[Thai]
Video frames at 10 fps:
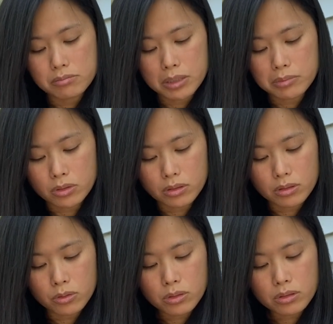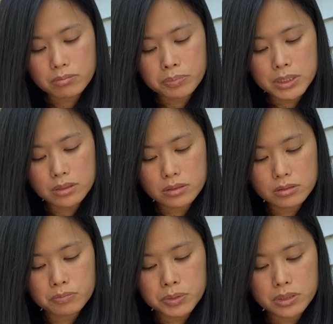เหมือนรุ่นเพิ่ง
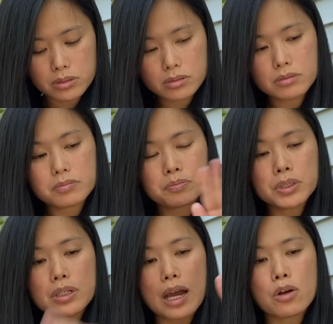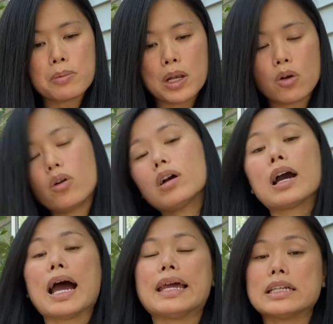เพิ่งเพิ่งเอามาลง
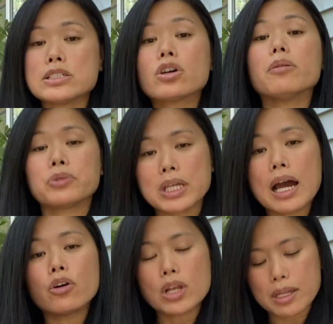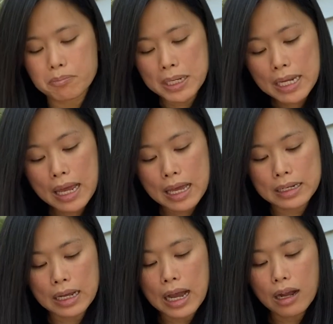ขายในช็อปที่เอาเลทไม่นาน
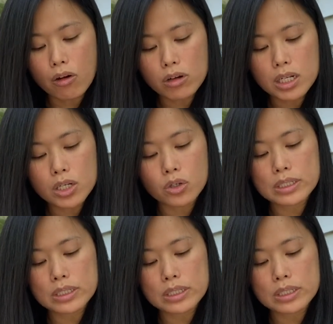นะคะ เขาก็เลยลด